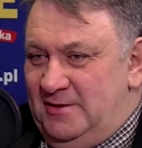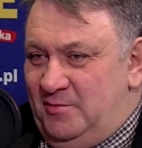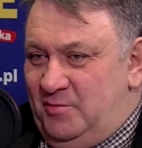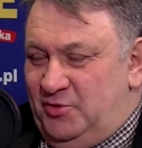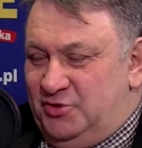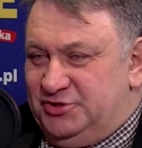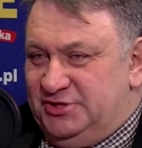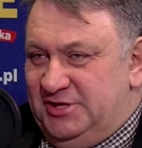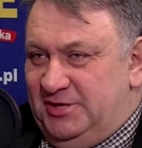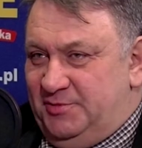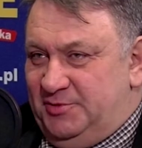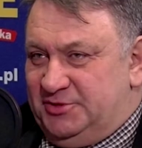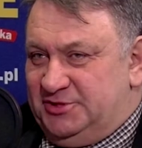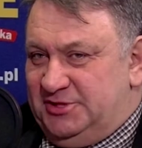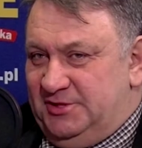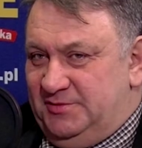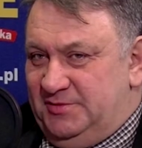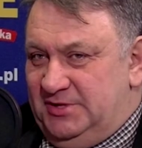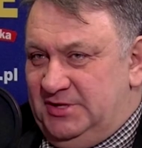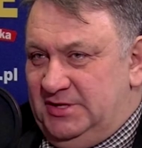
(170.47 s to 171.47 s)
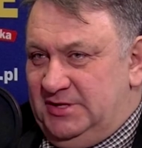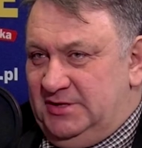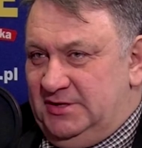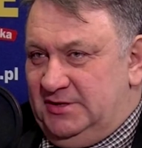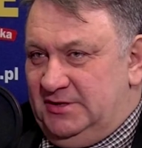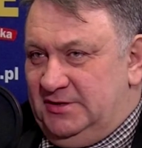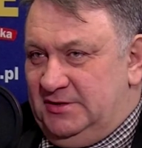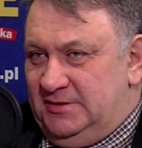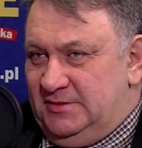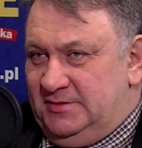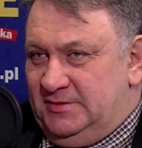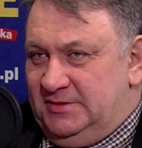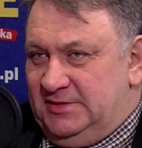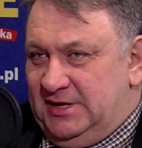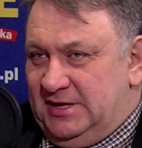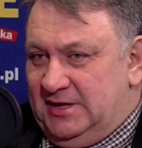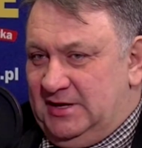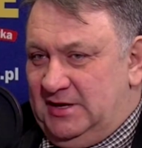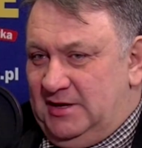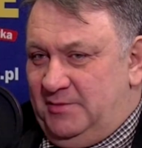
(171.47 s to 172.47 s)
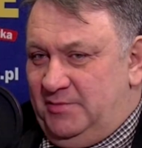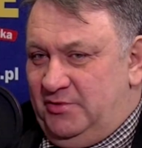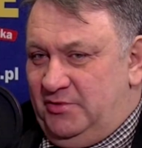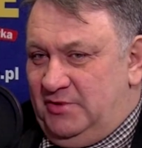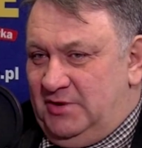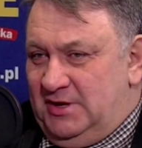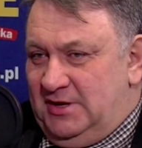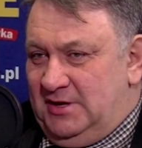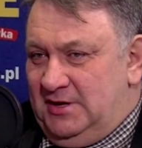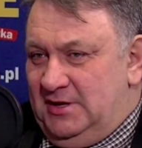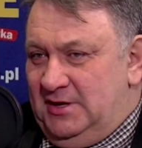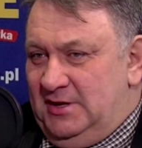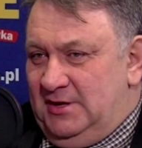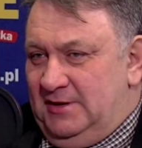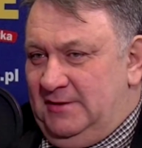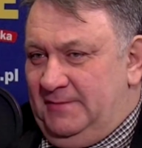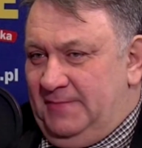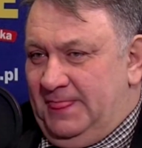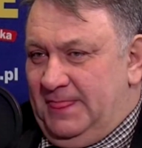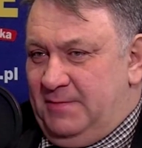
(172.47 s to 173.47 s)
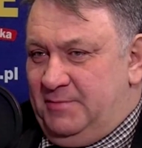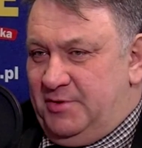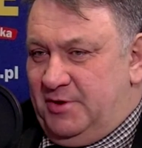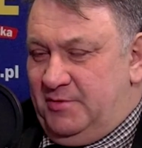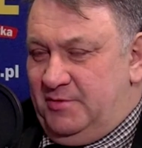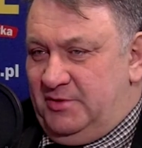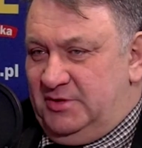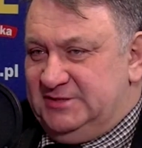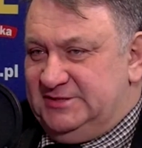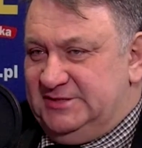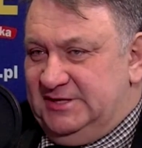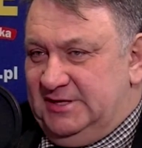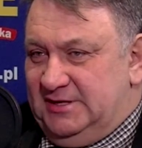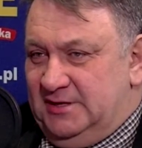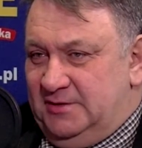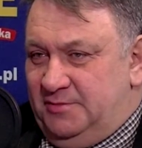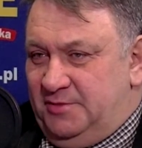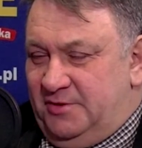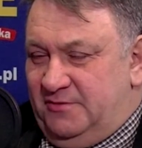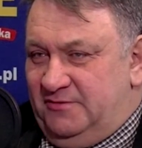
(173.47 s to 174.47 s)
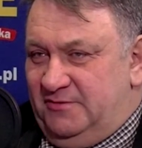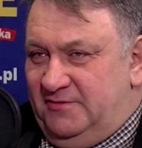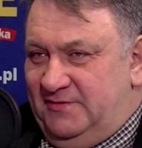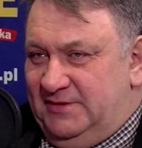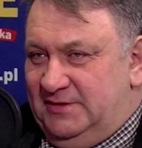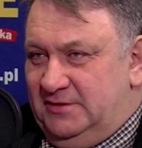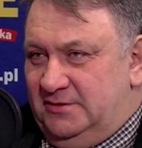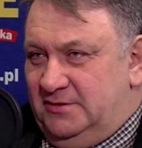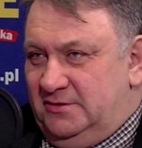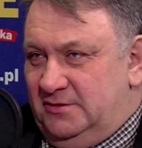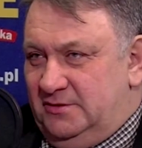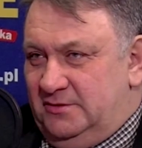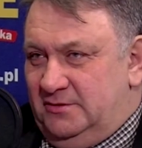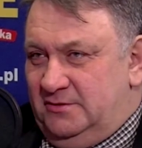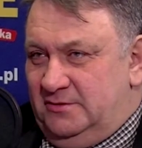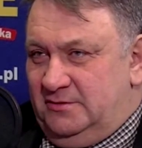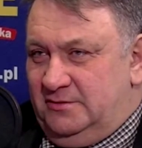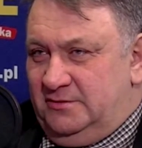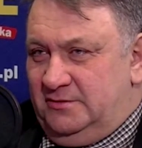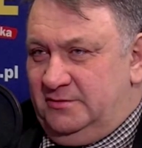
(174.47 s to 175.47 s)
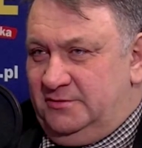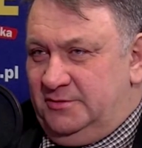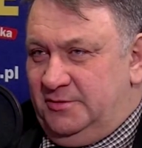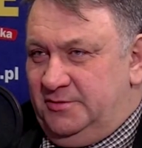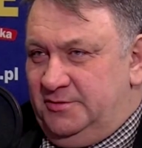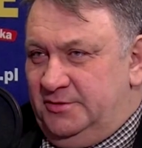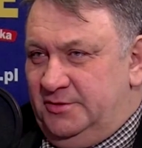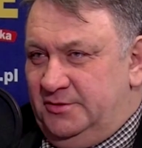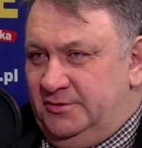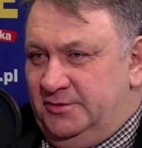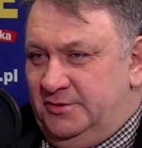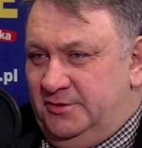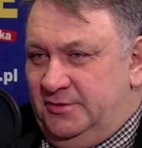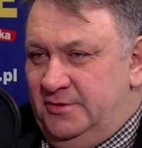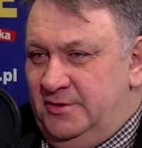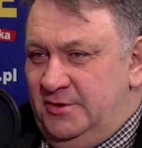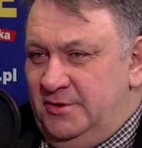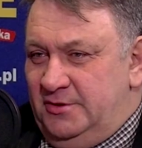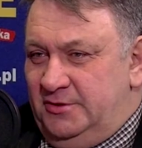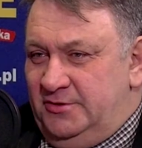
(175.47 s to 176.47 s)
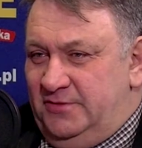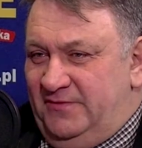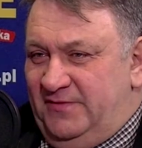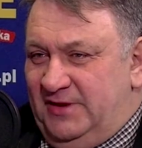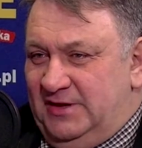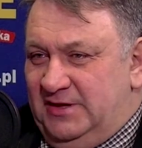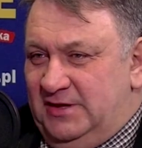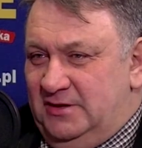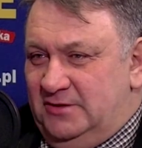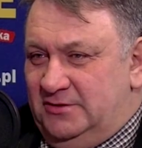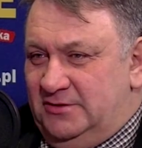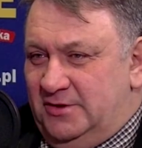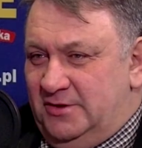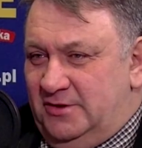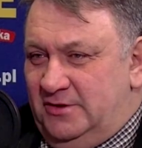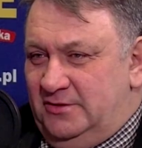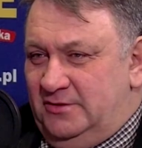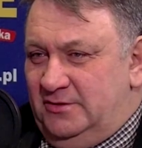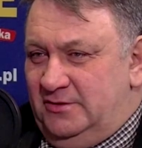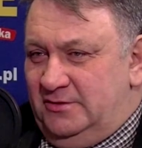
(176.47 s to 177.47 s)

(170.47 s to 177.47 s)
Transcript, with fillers: Może niepotrzebnie y, taka była mm, promocja porównywana do, do, do, do walki o tron.